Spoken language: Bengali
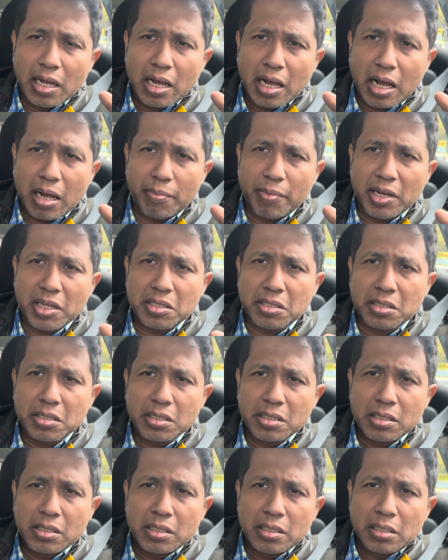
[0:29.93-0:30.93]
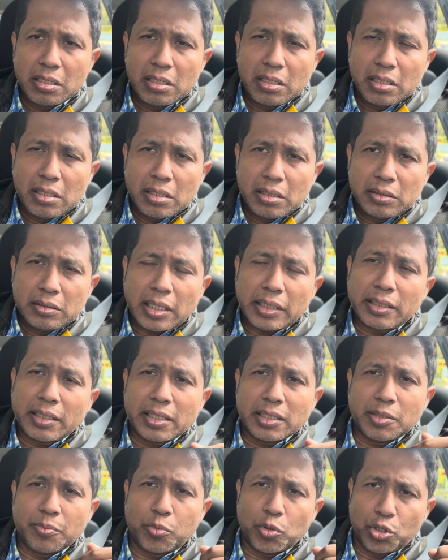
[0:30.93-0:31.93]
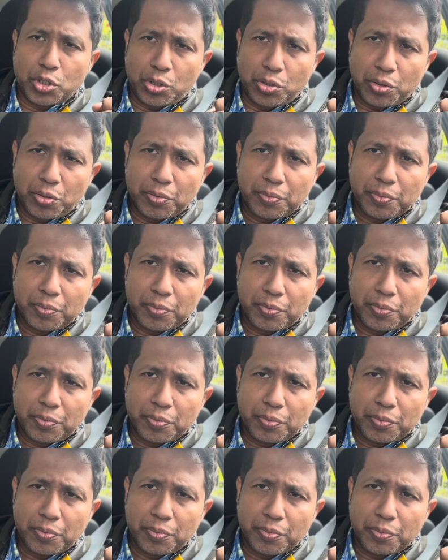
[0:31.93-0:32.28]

হামাস তাদের কাছে প্রশ্ন